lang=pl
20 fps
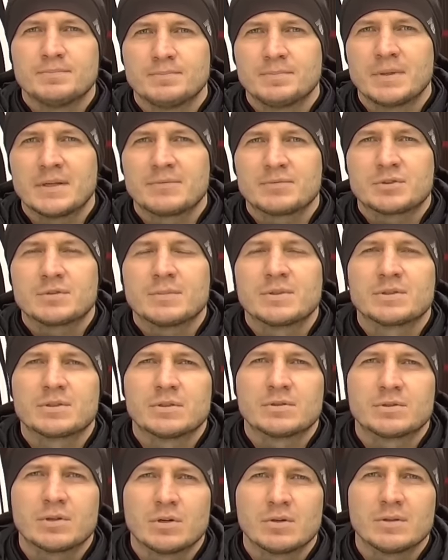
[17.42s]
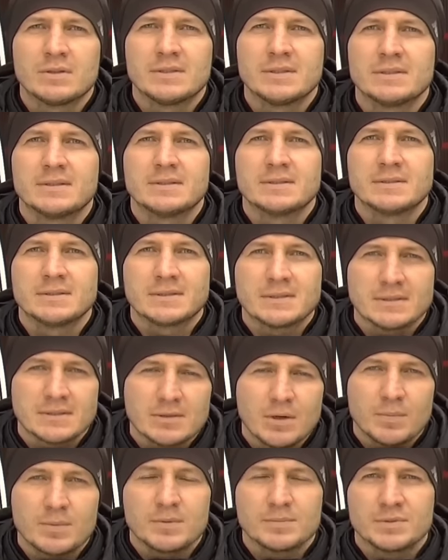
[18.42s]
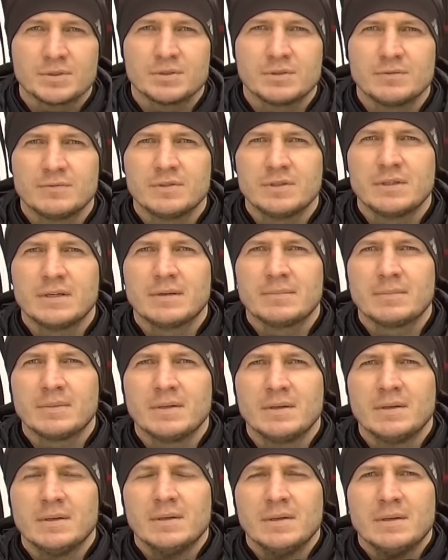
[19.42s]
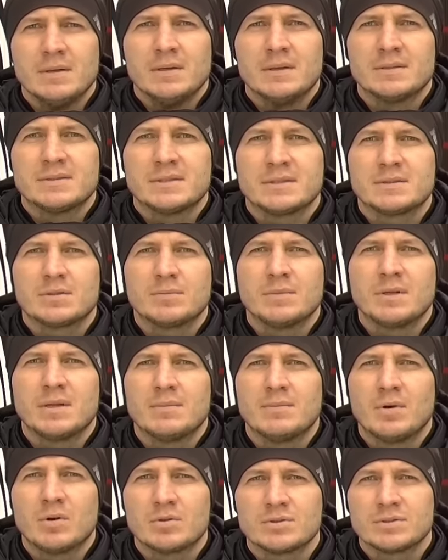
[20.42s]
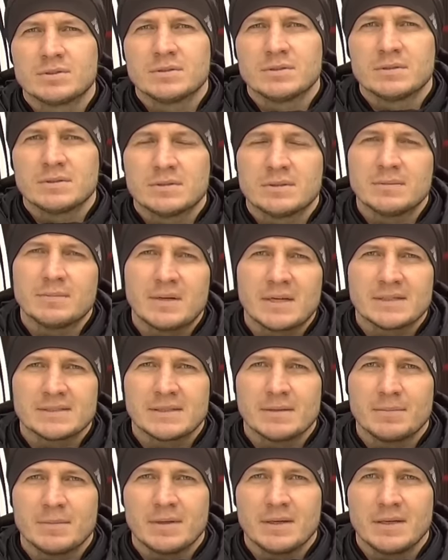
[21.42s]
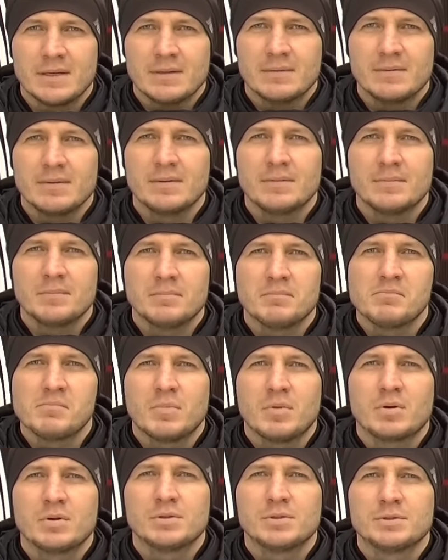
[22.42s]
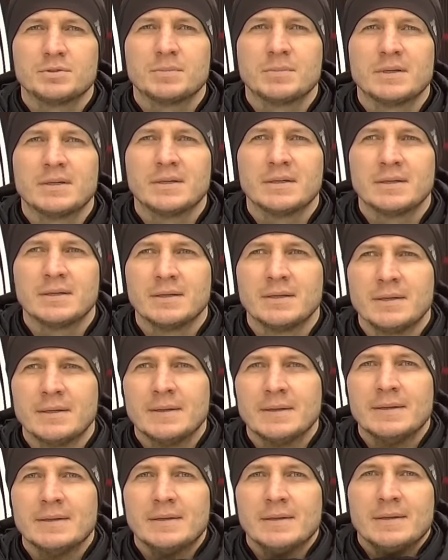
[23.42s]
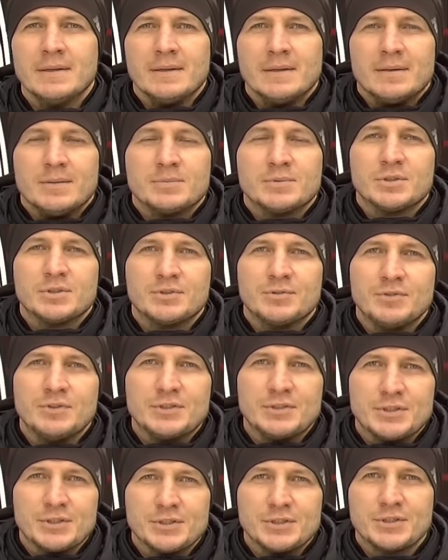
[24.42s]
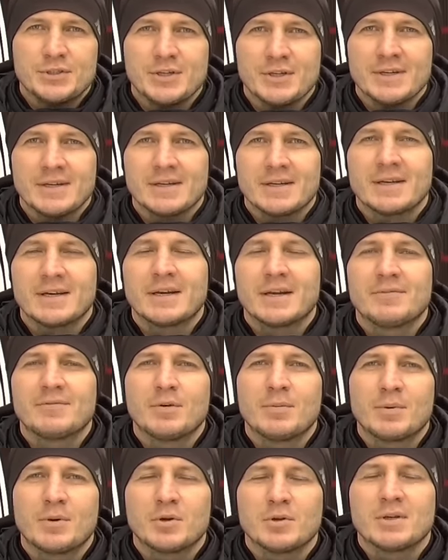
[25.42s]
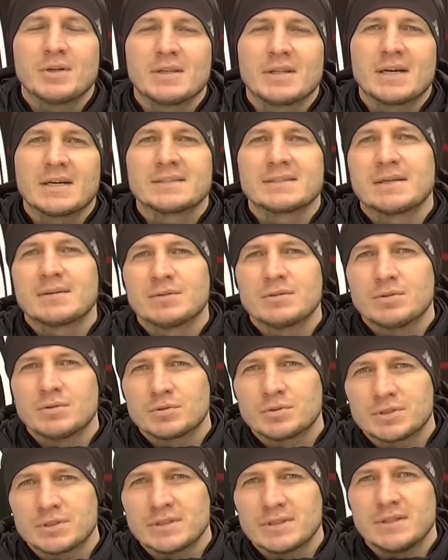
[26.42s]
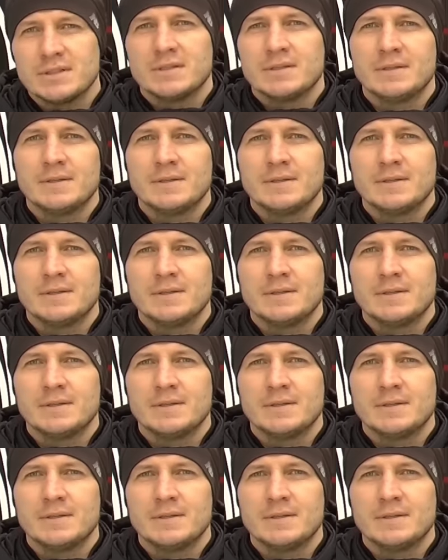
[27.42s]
Pierwszy mecz kontrolny z dobrym przeciwnikiem, ze Stomilem Olsztyn. Tym razem mogliśmy przećwiczyć y, grę w obronie tak, całej drużyny.